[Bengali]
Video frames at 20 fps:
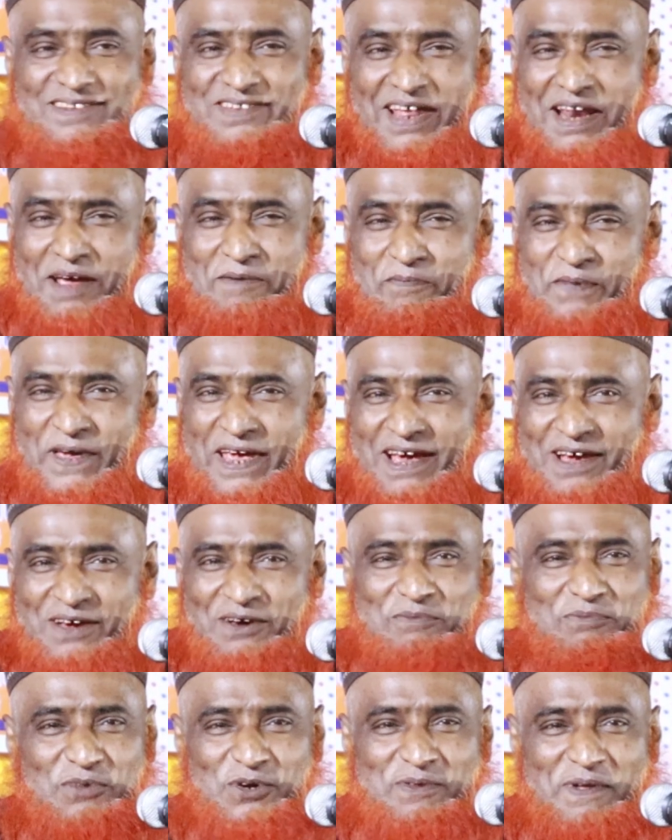যারা
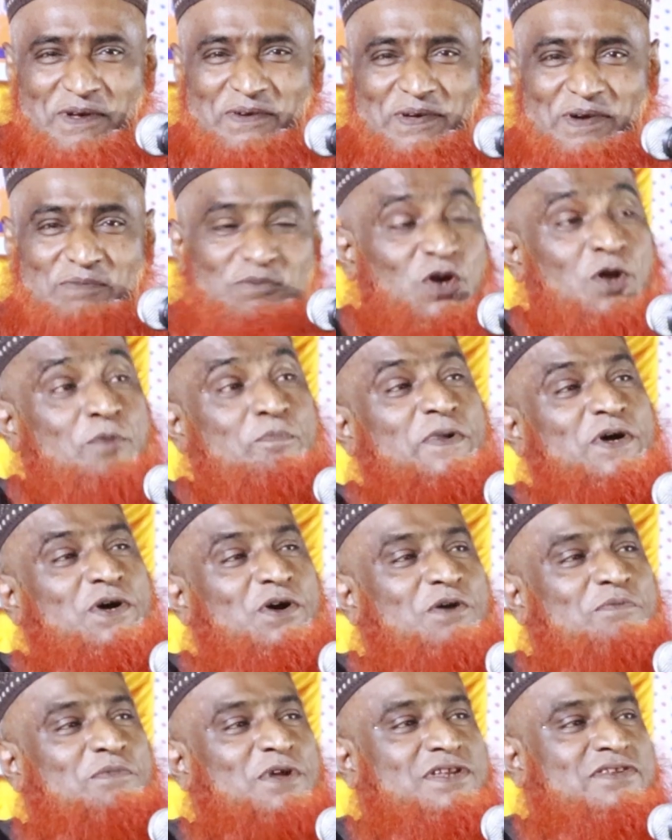বুঝতে মুরব্বী
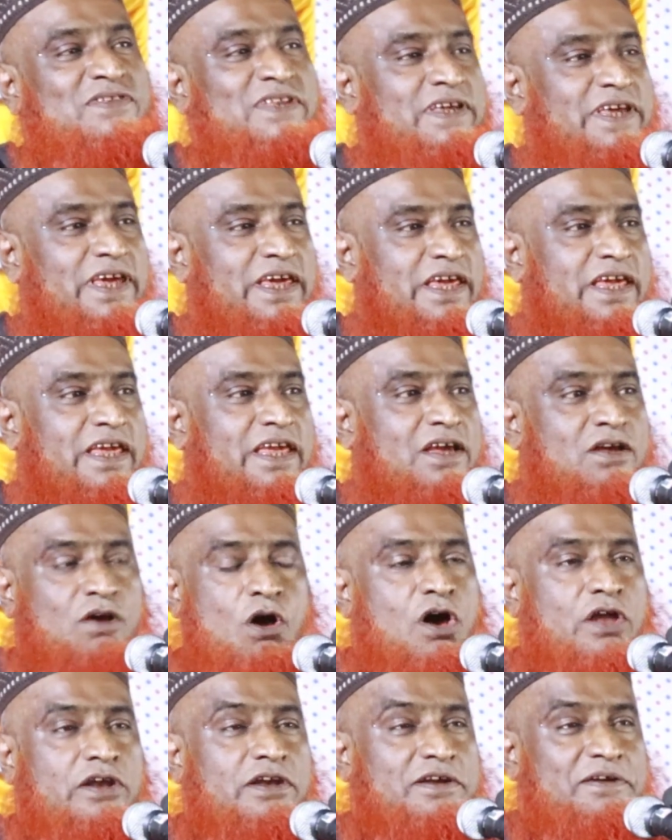করে বলতেছে কি
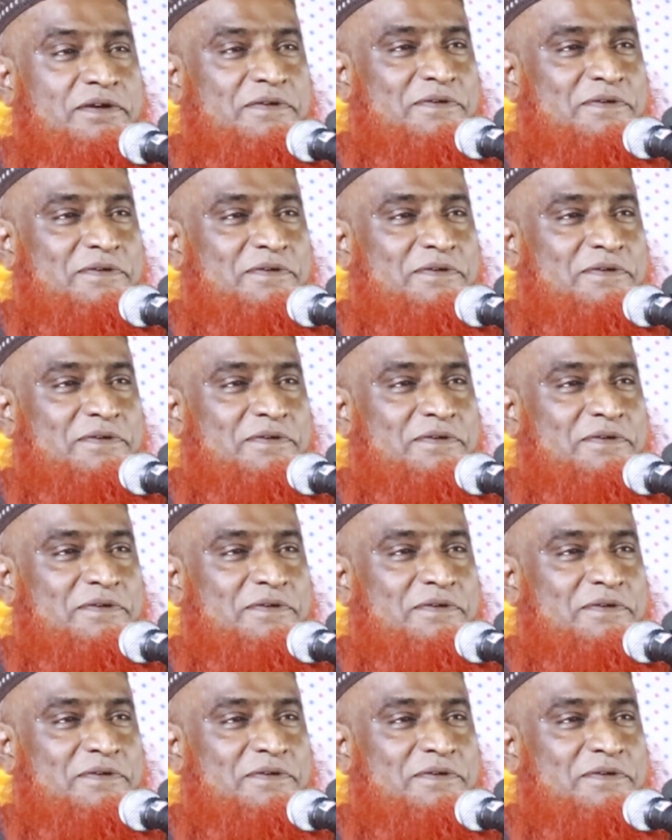কন